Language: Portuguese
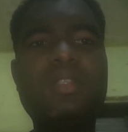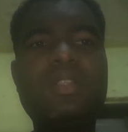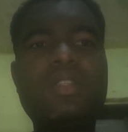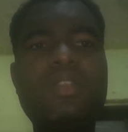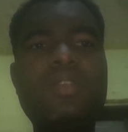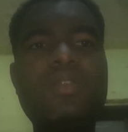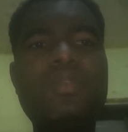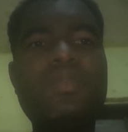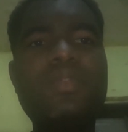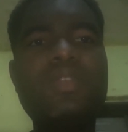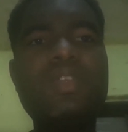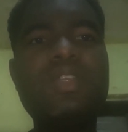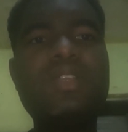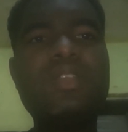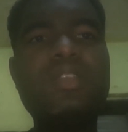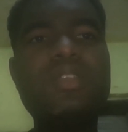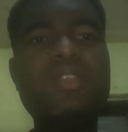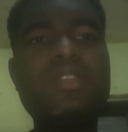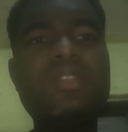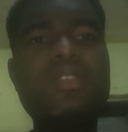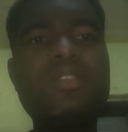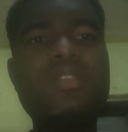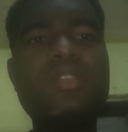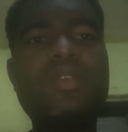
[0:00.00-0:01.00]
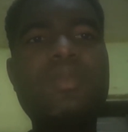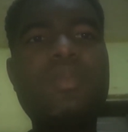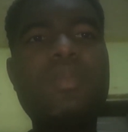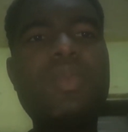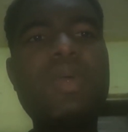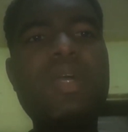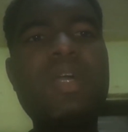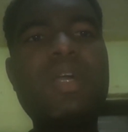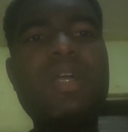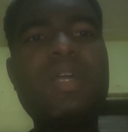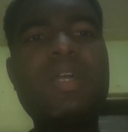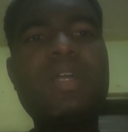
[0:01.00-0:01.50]
eu vim aqui só
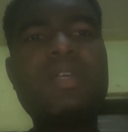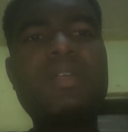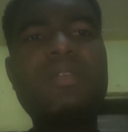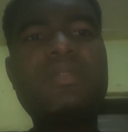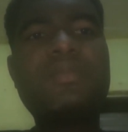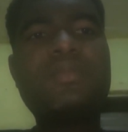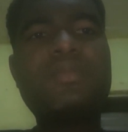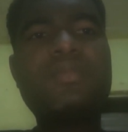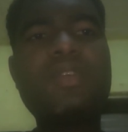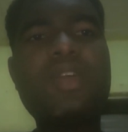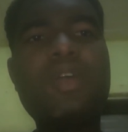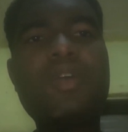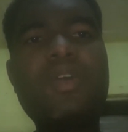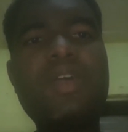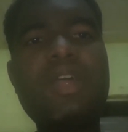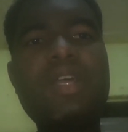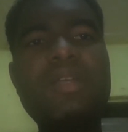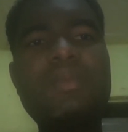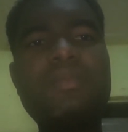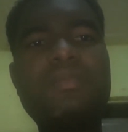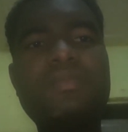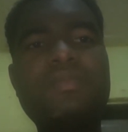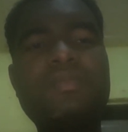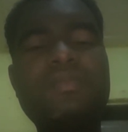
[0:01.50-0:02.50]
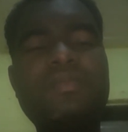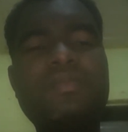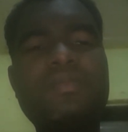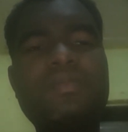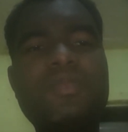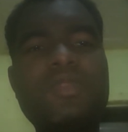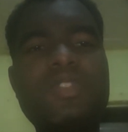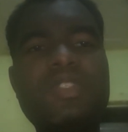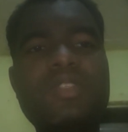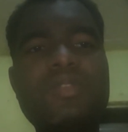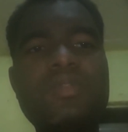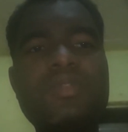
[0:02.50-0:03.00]
para falar
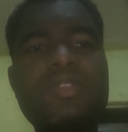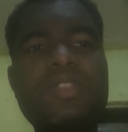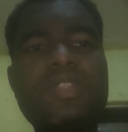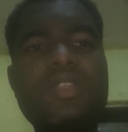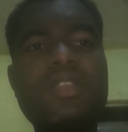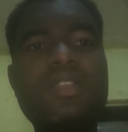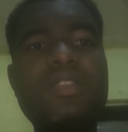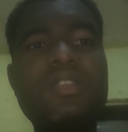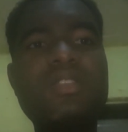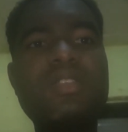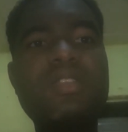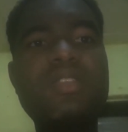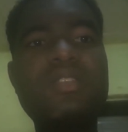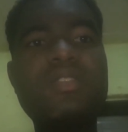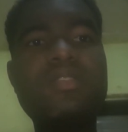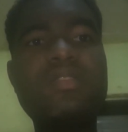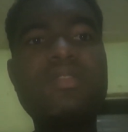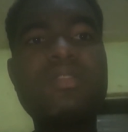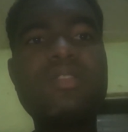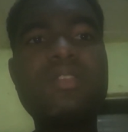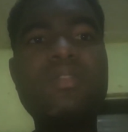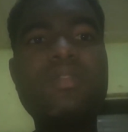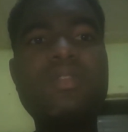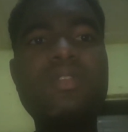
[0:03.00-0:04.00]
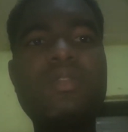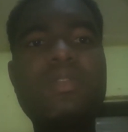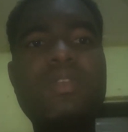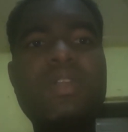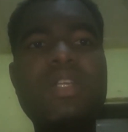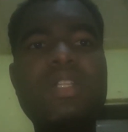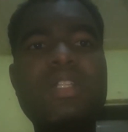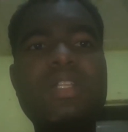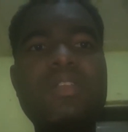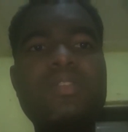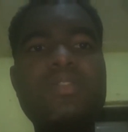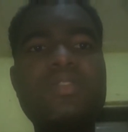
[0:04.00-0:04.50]
se você quiser se inscrever no
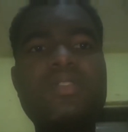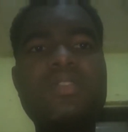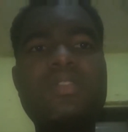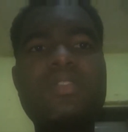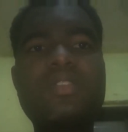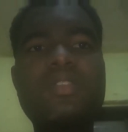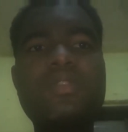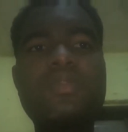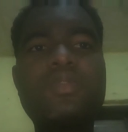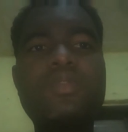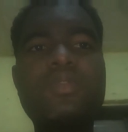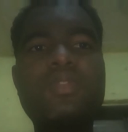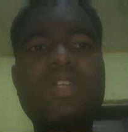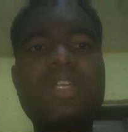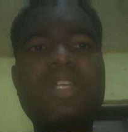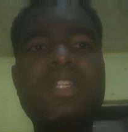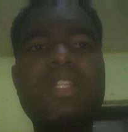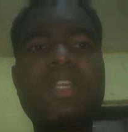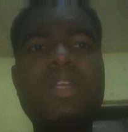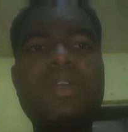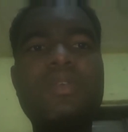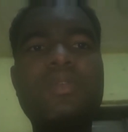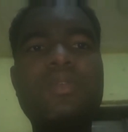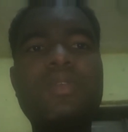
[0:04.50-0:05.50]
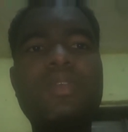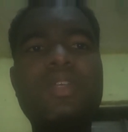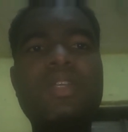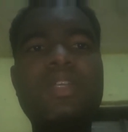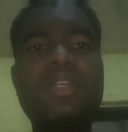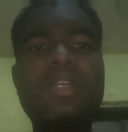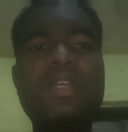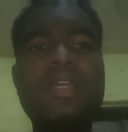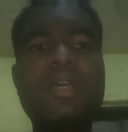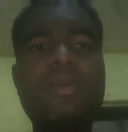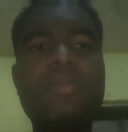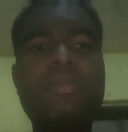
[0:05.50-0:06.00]
canal, se inscreva no canal
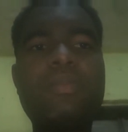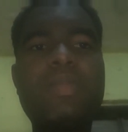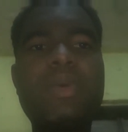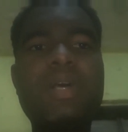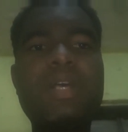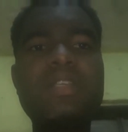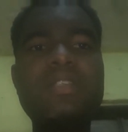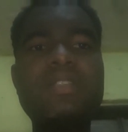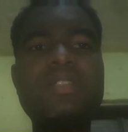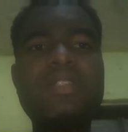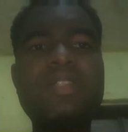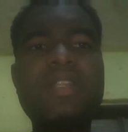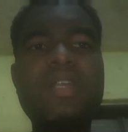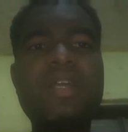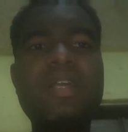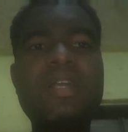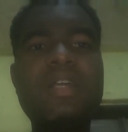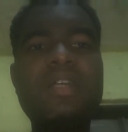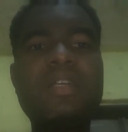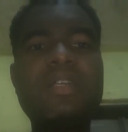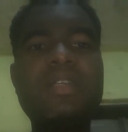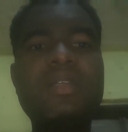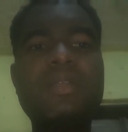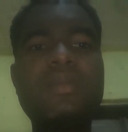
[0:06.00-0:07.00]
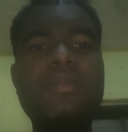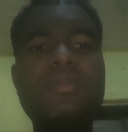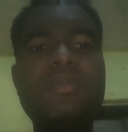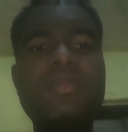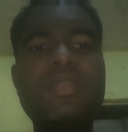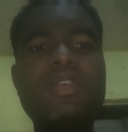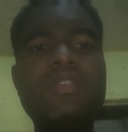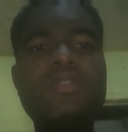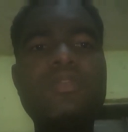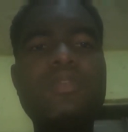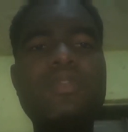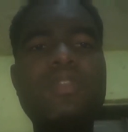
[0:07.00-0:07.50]
para estar me
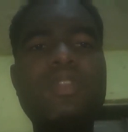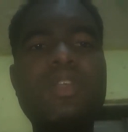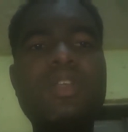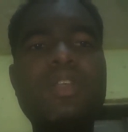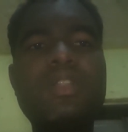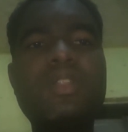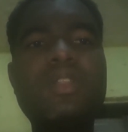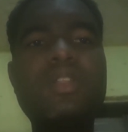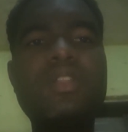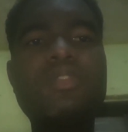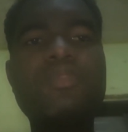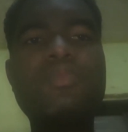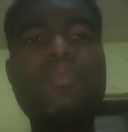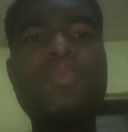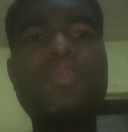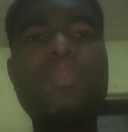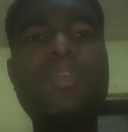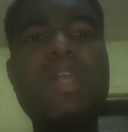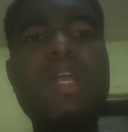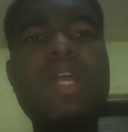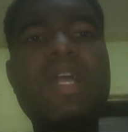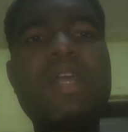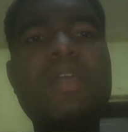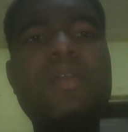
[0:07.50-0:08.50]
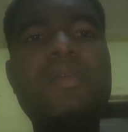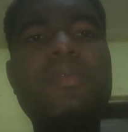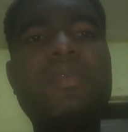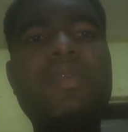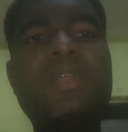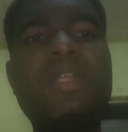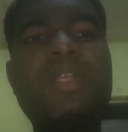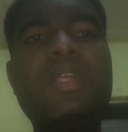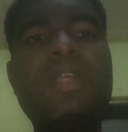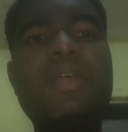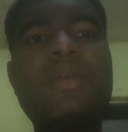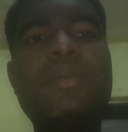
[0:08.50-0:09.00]
ajudando a divulgar
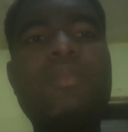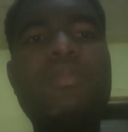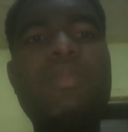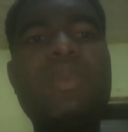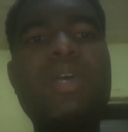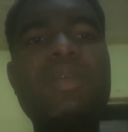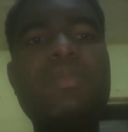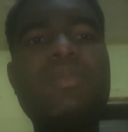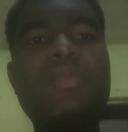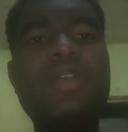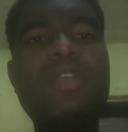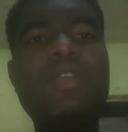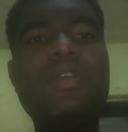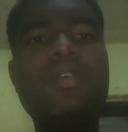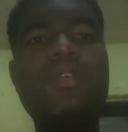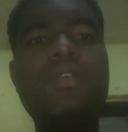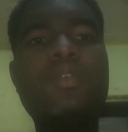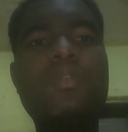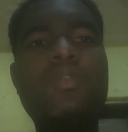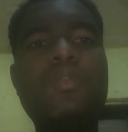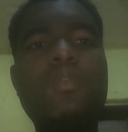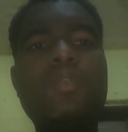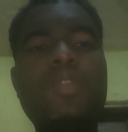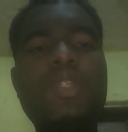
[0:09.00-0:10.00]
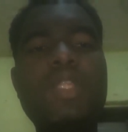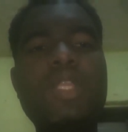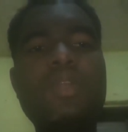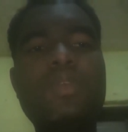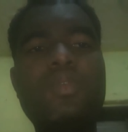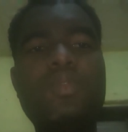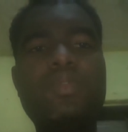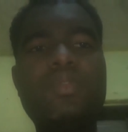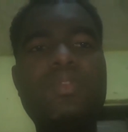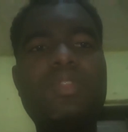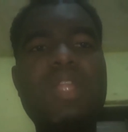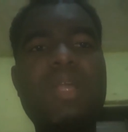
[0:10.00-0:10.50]
mais melhor o
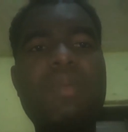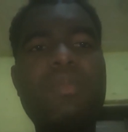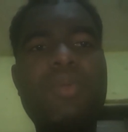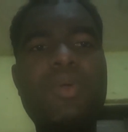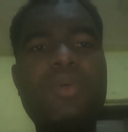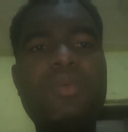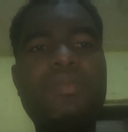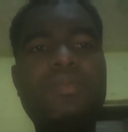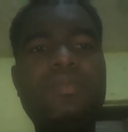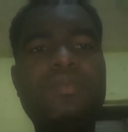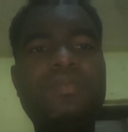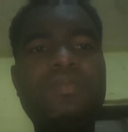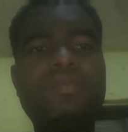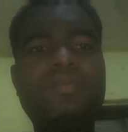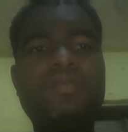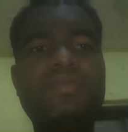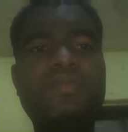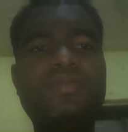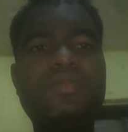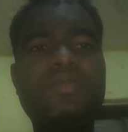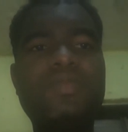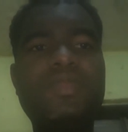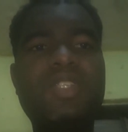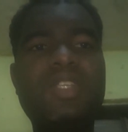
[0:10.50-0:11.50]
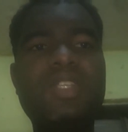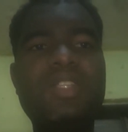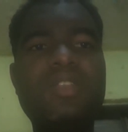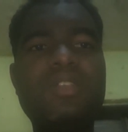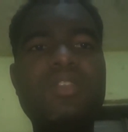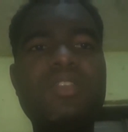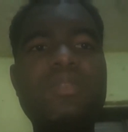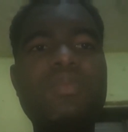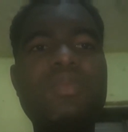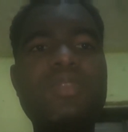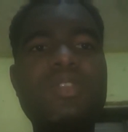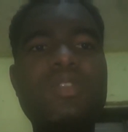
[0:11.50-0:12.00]
conteúdo, tá bom? Que Deus
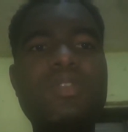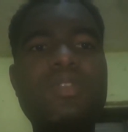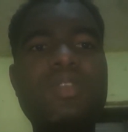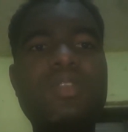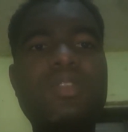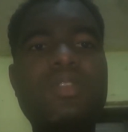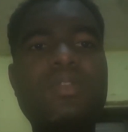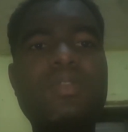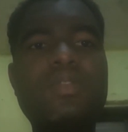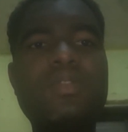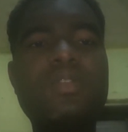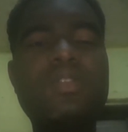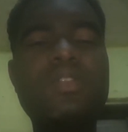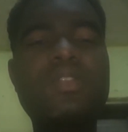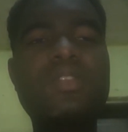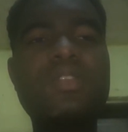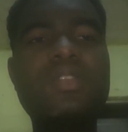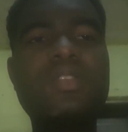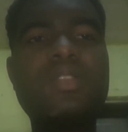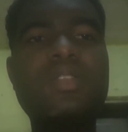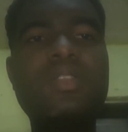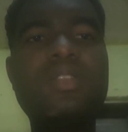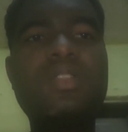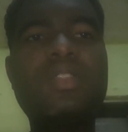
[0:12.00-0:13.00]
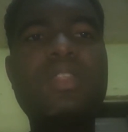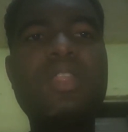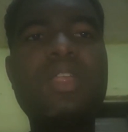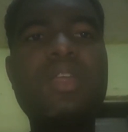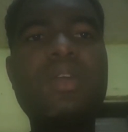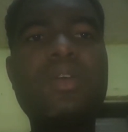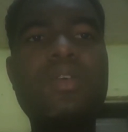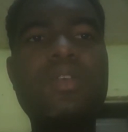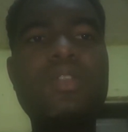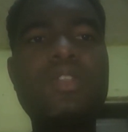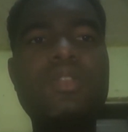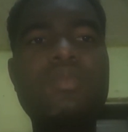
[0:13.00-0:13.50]
abençoe a todos e tenha
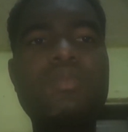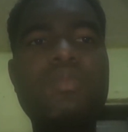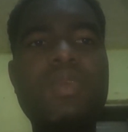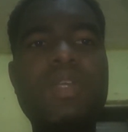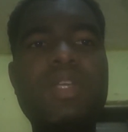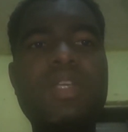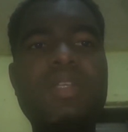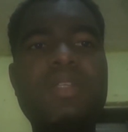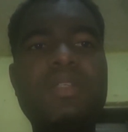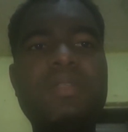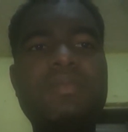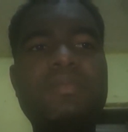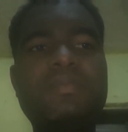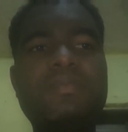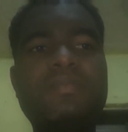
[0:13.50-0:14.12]
ótima